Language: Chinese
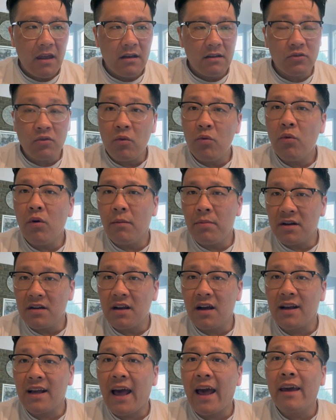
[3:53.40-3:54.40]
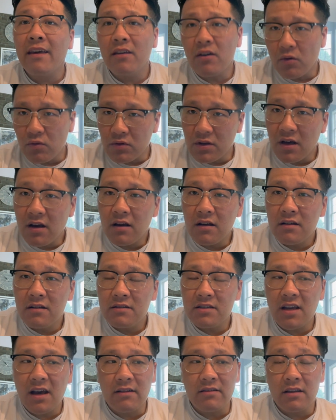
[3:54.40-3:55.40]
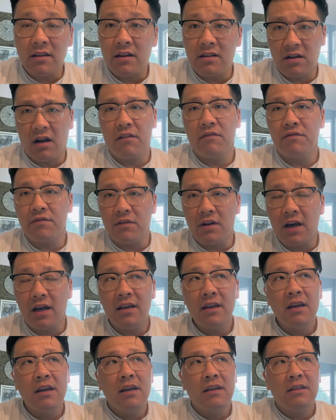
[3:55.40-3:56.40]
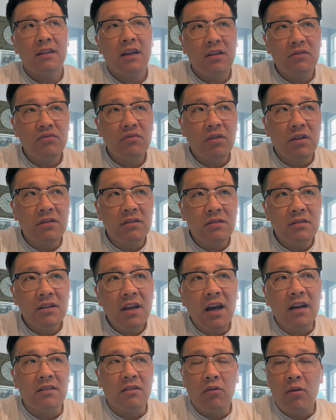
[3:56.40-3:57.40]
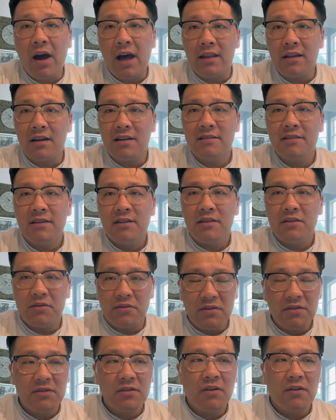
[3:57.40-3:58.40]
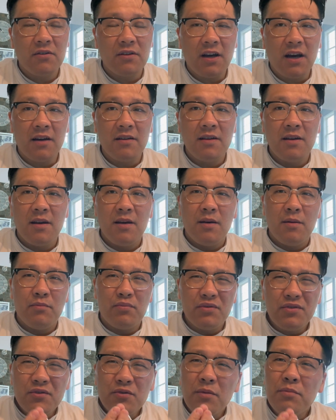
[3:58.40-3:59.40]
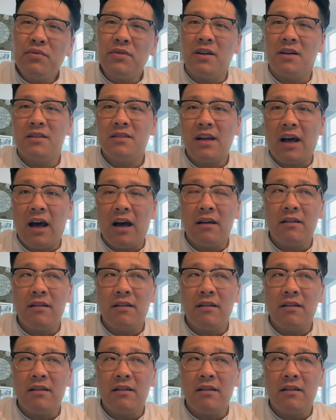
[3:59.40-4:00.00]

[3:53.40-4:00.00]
通货膨胀该有的这样的一个涨幅了。那如果是这样的话呢，有的时候呢，不是说不能涨，